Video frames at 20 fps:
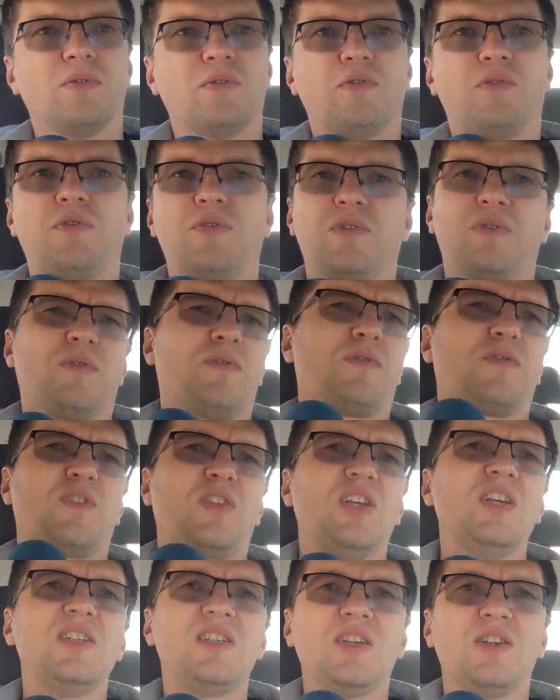в,
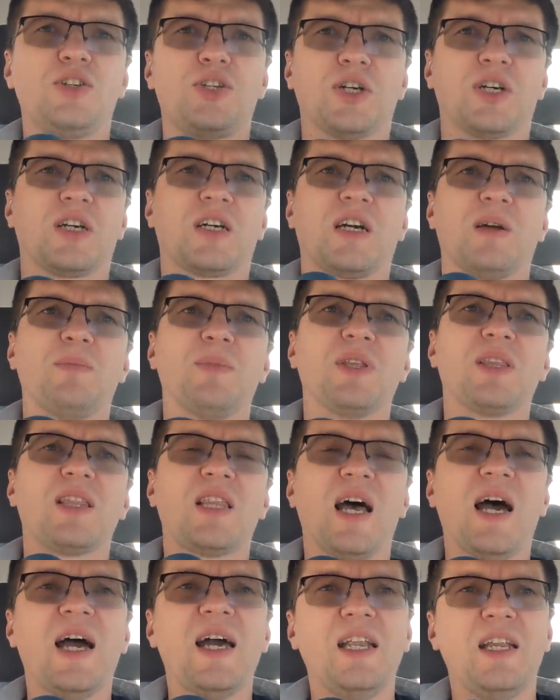в тысячах
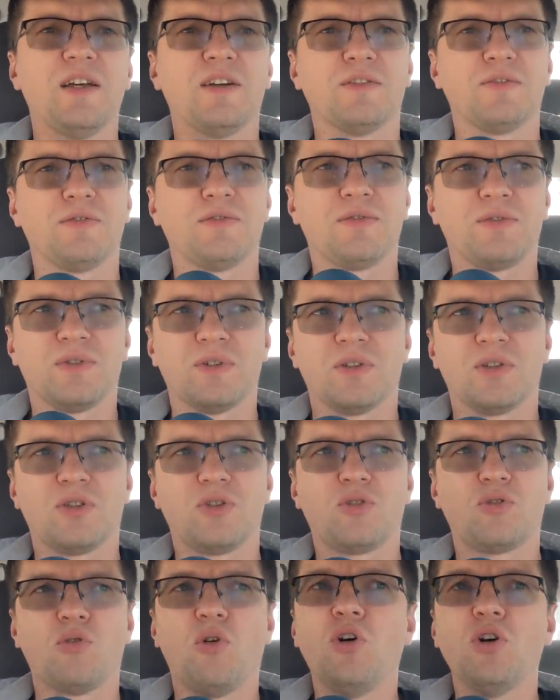комментариев э,
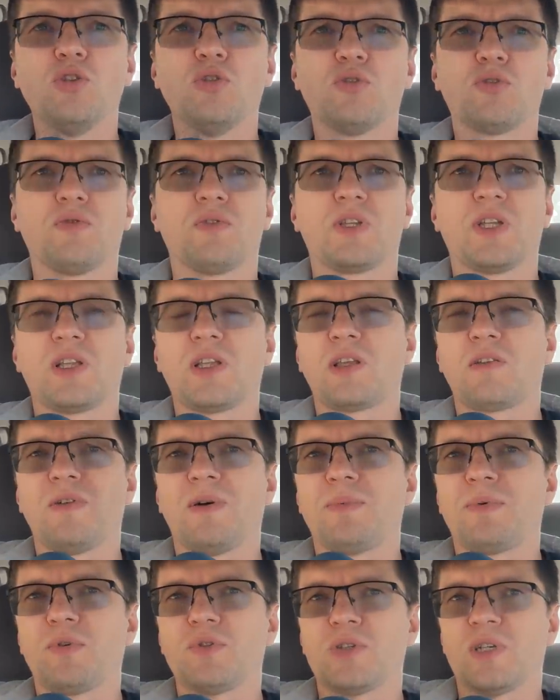тонут вот этот
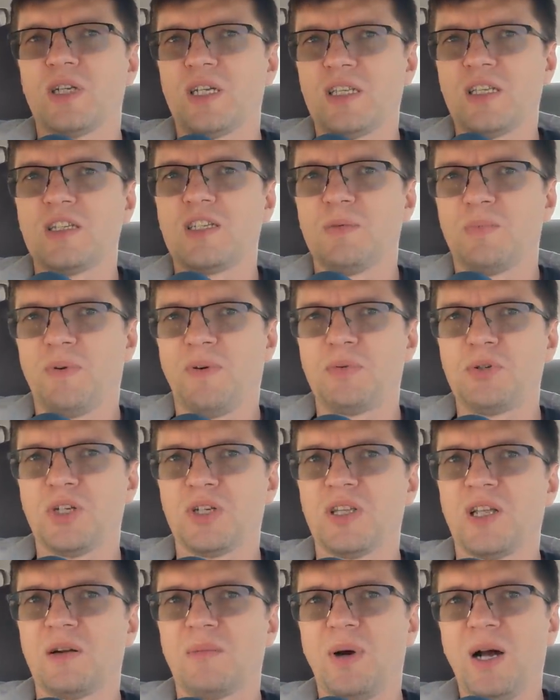вопрос, а это типа
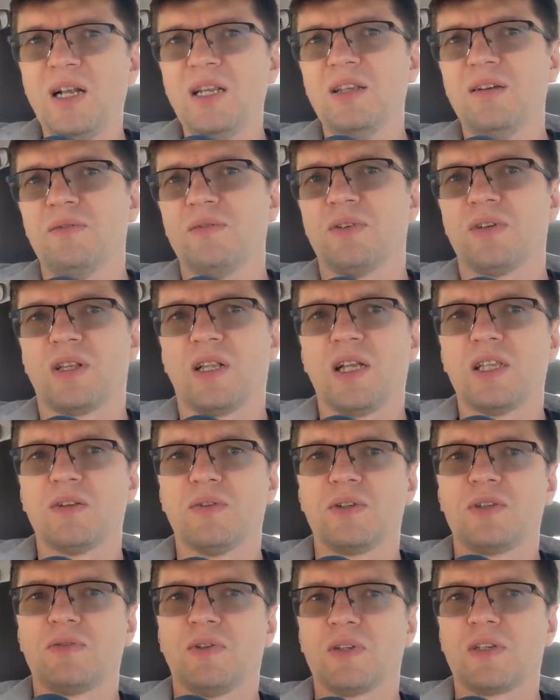вообще нормально
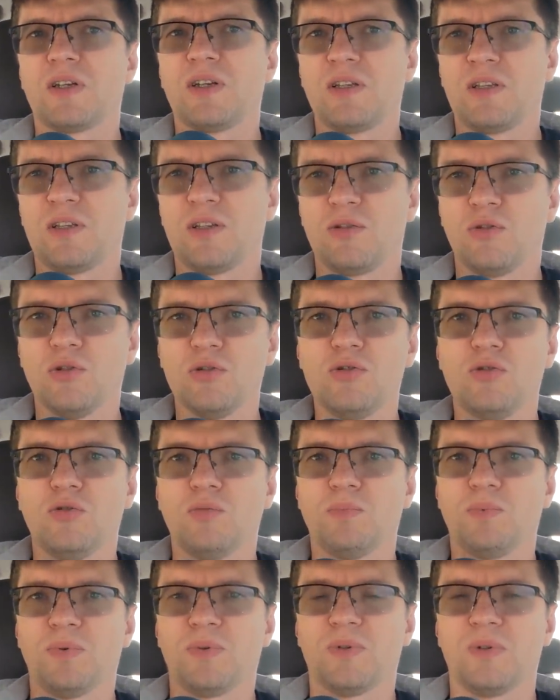выкладывать в открытый
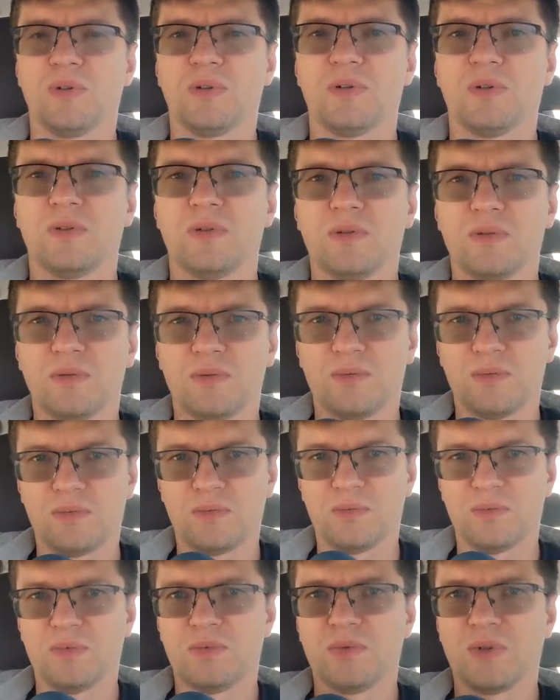доступ э,
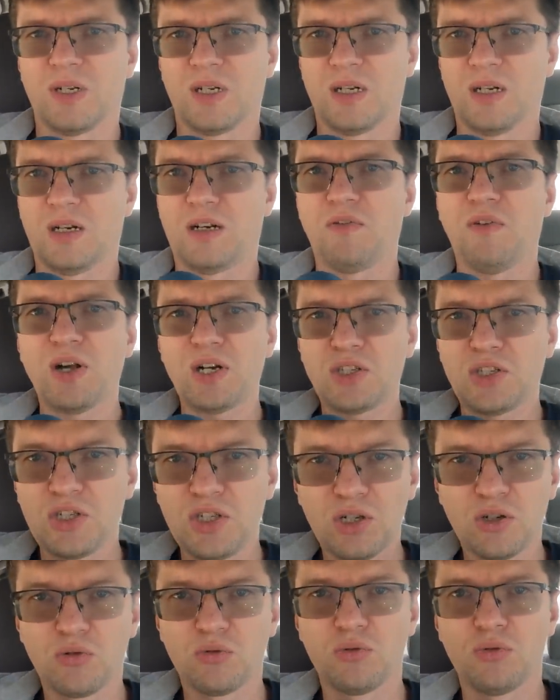
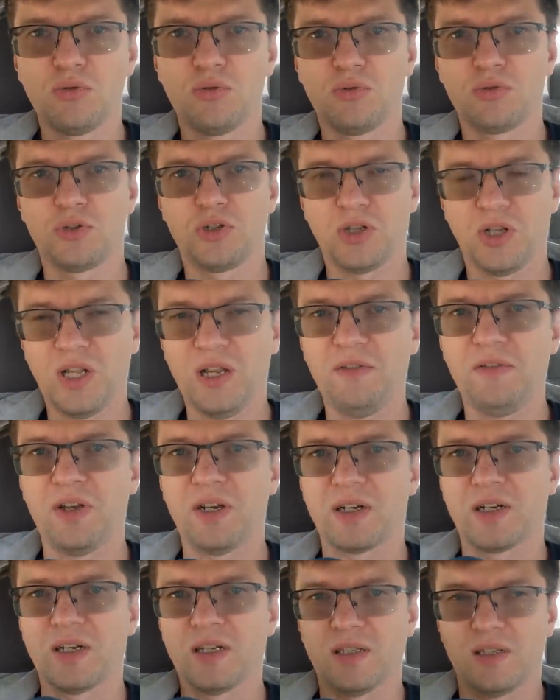квартиру
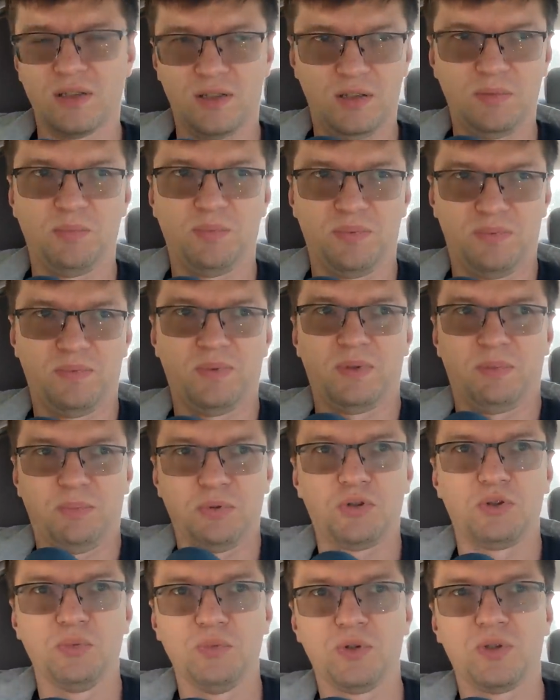человека? Это типа,
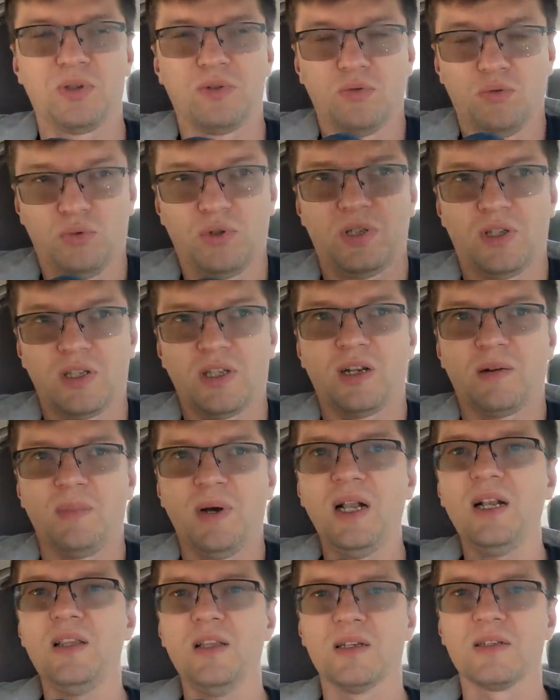почему, ну, это
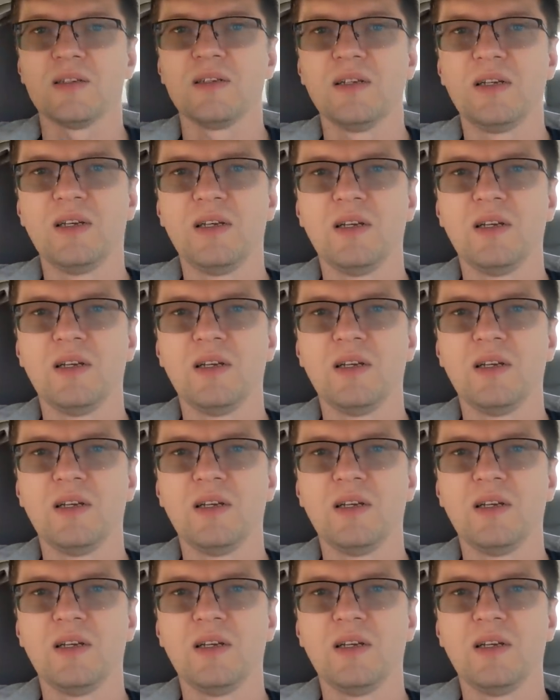нормально?